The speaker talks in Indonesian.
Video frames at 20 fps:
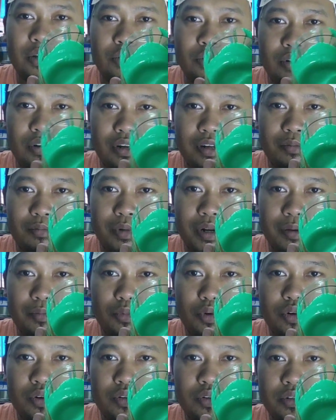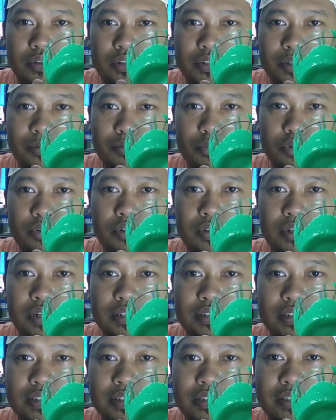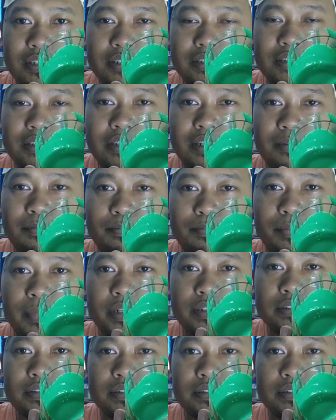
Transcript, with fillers: warna bremol dicampur dengan taser yang pas